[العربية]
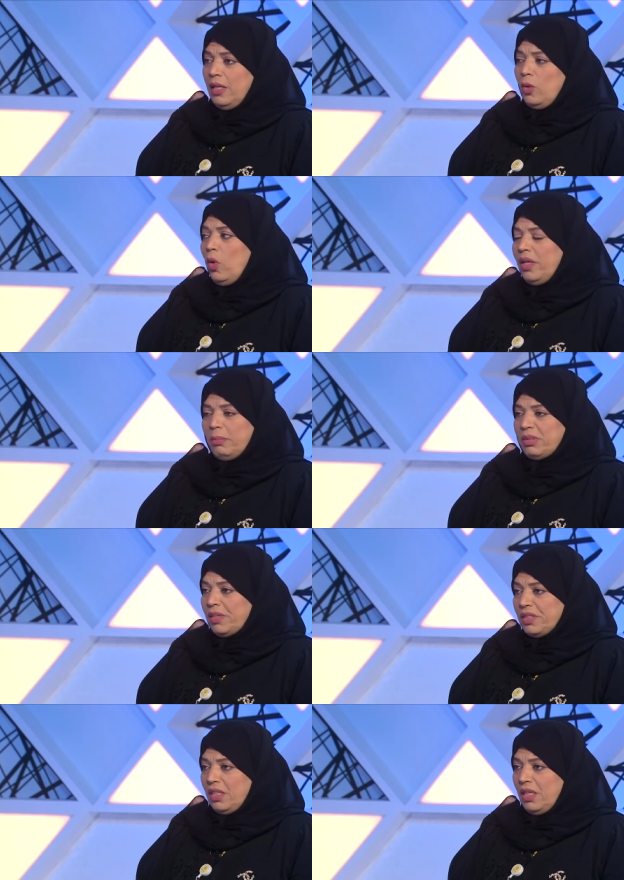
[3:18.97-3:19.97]
لو انا
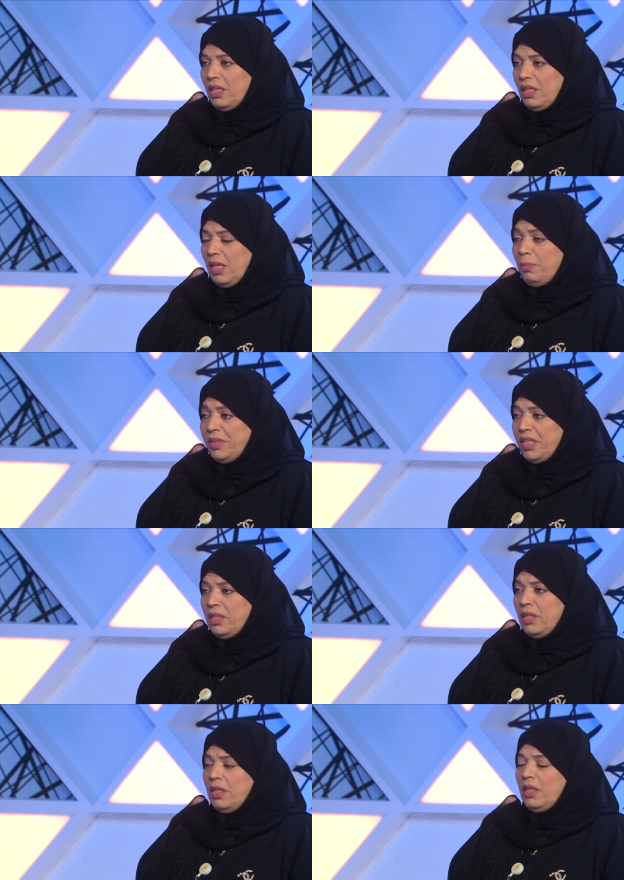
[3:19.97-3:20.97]
بطرش آه، ابني
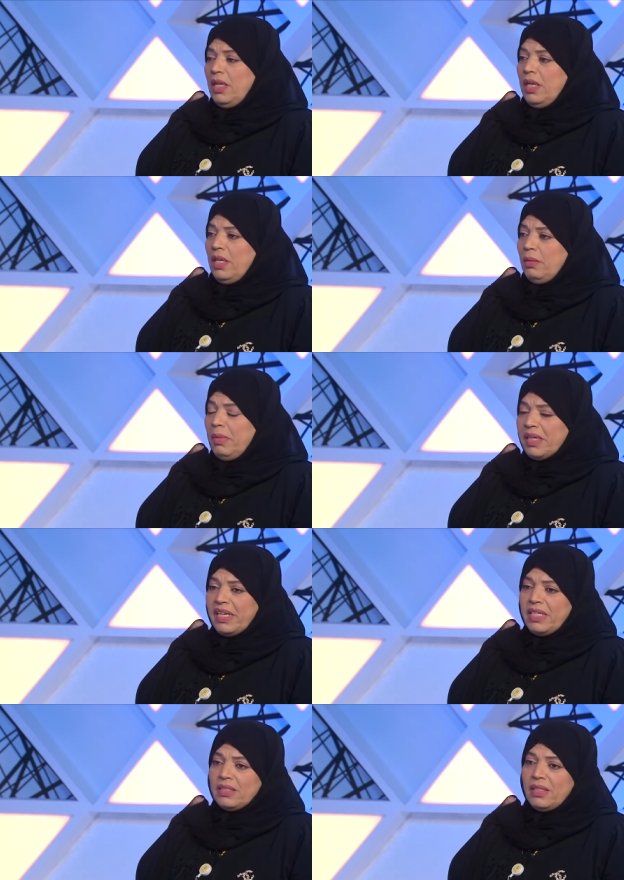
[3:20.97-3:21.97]
آه،
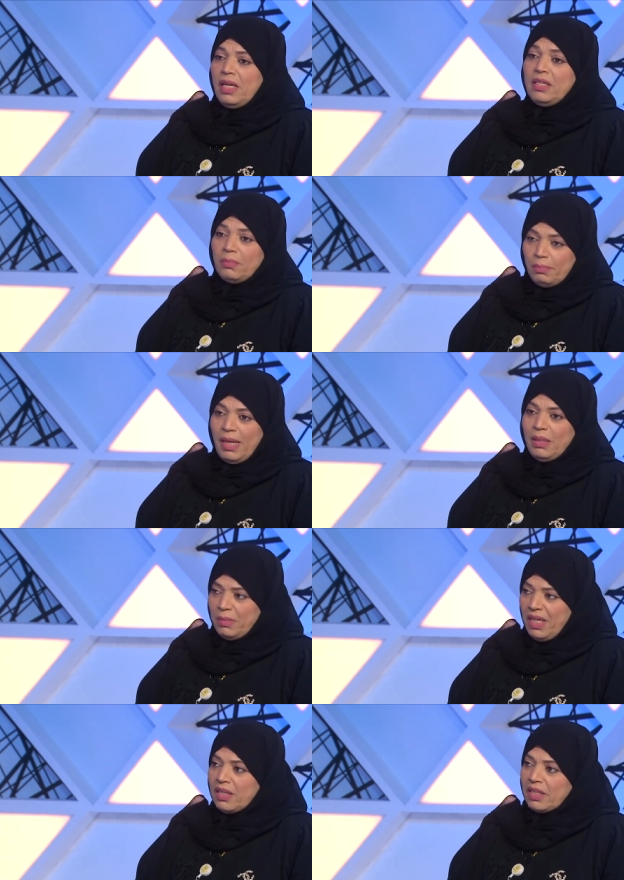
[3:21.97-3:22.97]
المركز انا بعد
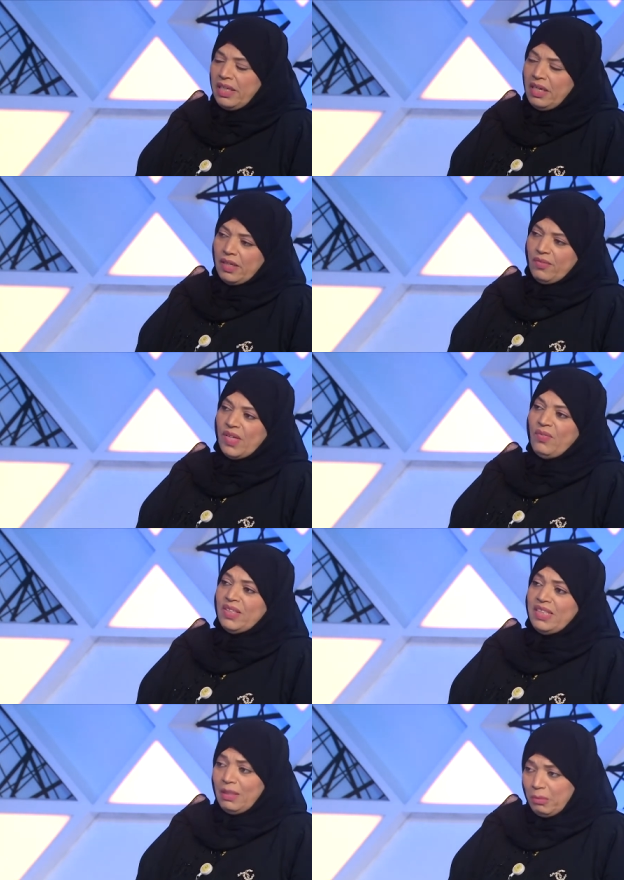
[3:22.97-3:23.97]
من حقي اعرف كيف
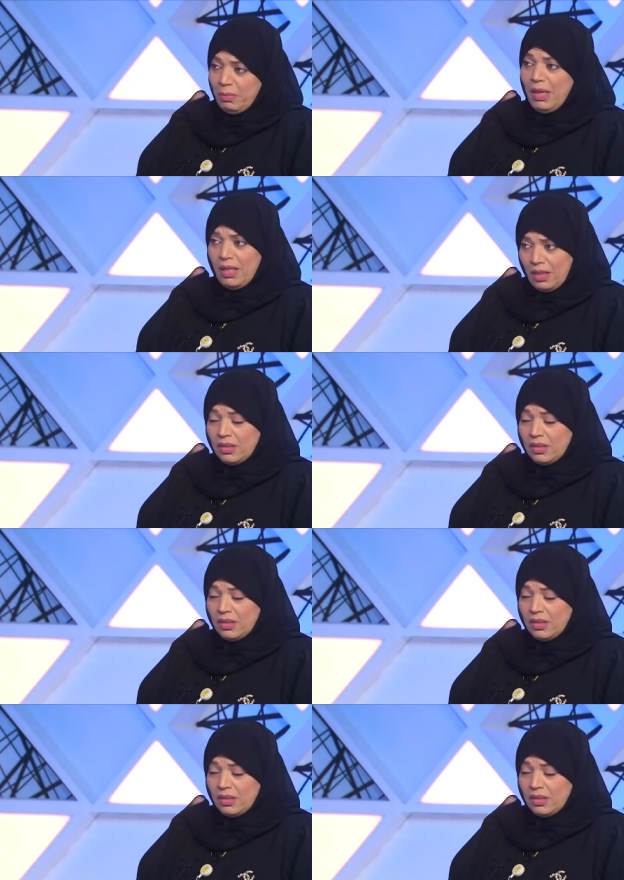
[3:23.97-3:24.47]
اتعامل مع